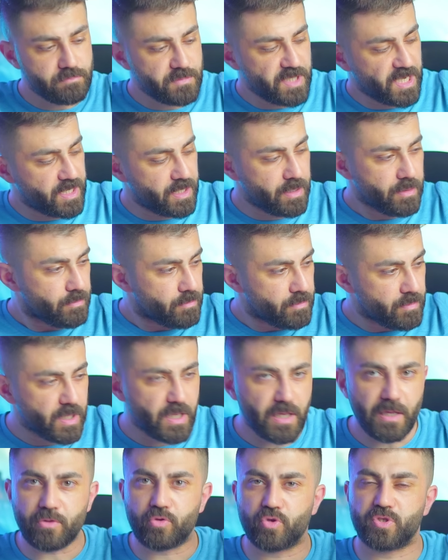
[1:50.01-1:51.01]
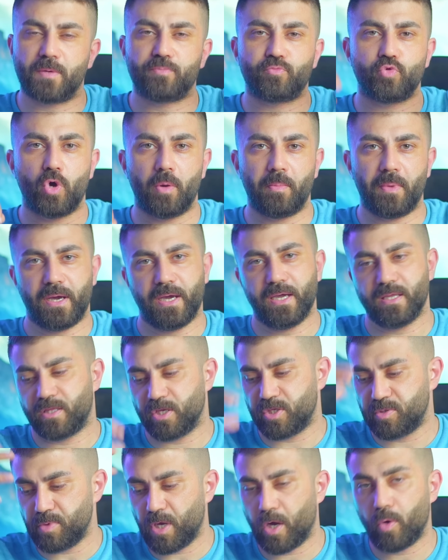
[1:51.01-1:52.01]
يعني انتم زبطوها مع هاي
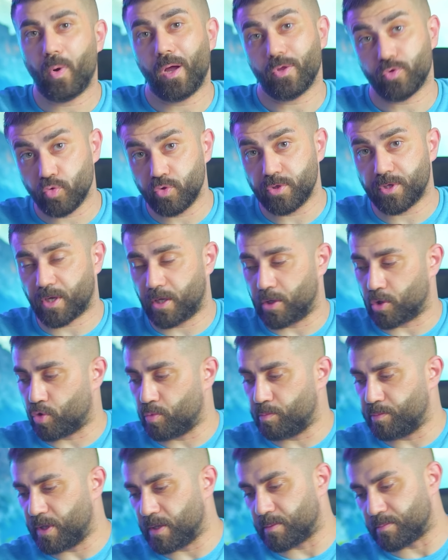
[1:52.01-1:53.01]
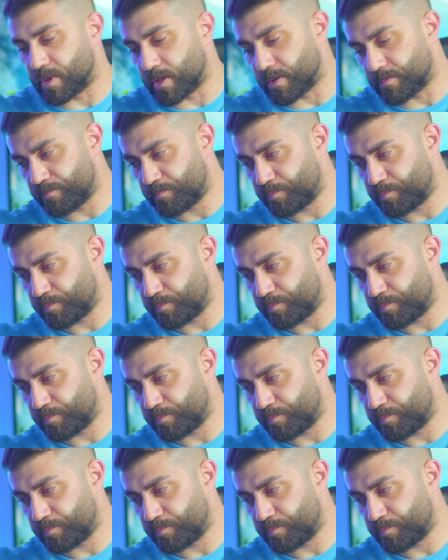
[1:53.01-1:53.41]
التجميعه واعطوني رايكم بهمني